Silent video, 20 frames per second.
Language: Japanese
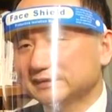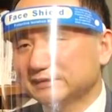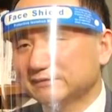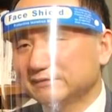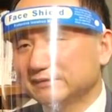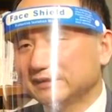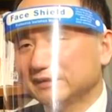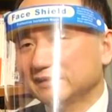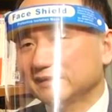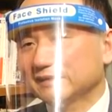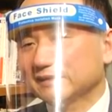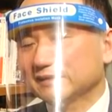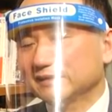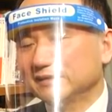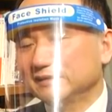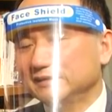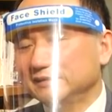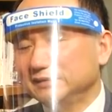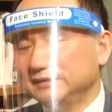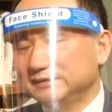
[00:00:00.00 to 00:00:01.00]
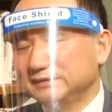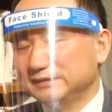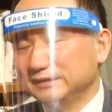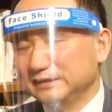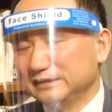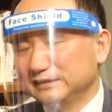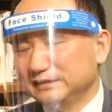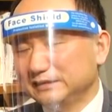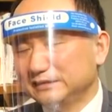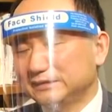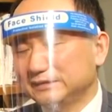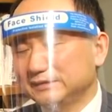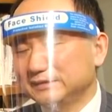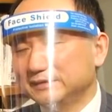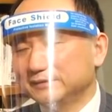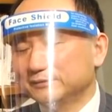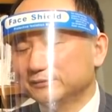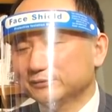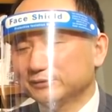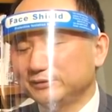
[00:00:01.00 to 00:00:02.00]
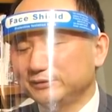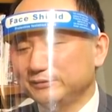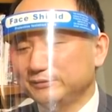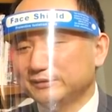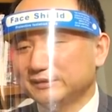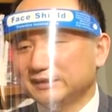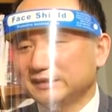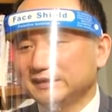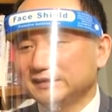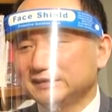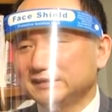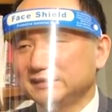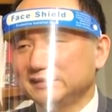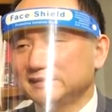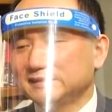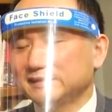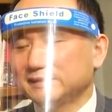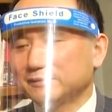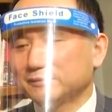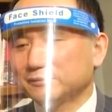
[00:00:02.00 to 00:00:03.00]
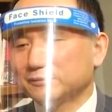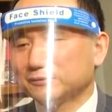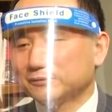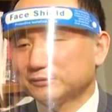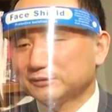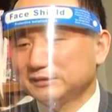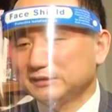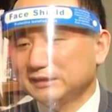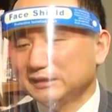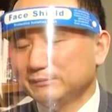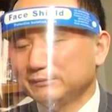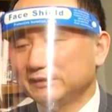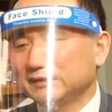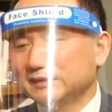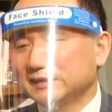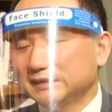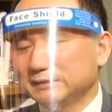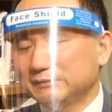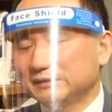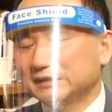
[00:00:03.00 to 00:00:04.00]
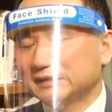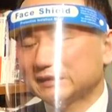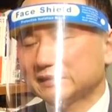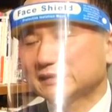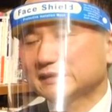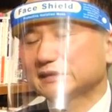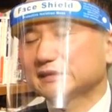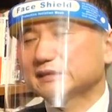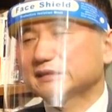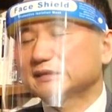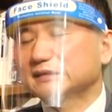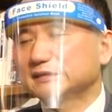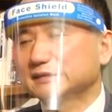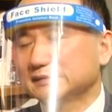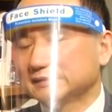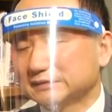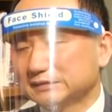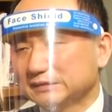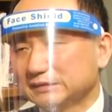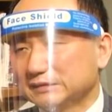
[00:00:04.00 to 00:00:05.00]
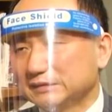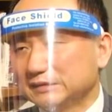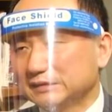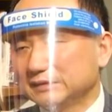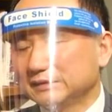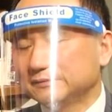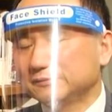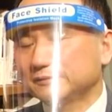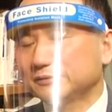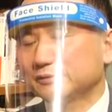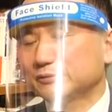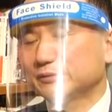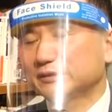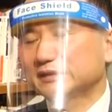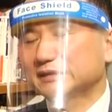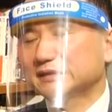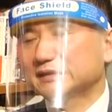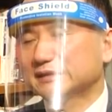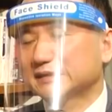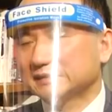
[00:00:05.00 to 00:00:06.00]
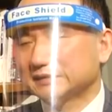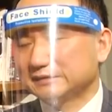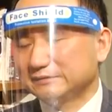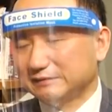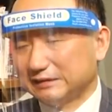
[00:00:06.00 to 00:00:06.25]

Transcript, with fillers: ザはにせんいちねんの きゅうてんいちいち テロの年にアメリカでも流行らなかったんです。うん、あれ飛行機止めたからだって